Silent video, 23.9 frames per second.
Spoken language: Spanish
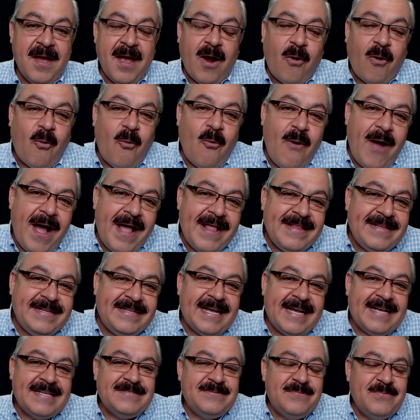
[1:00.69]

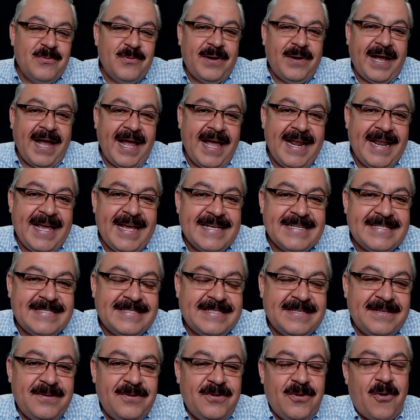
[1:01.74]
¿Cuántas
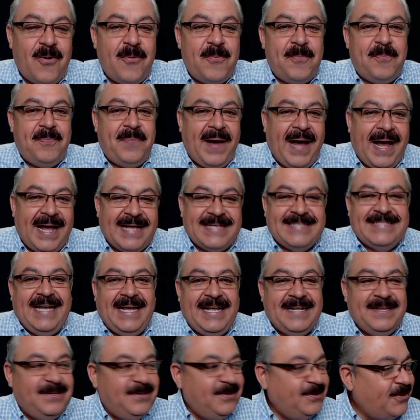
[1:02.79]
mujeres no
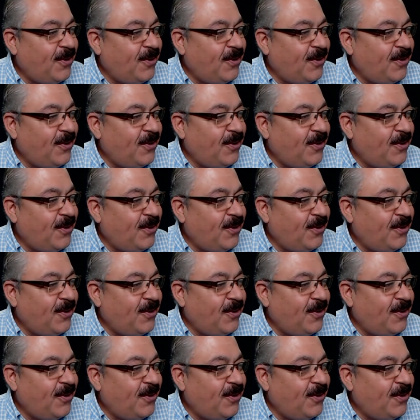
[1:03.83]
pasan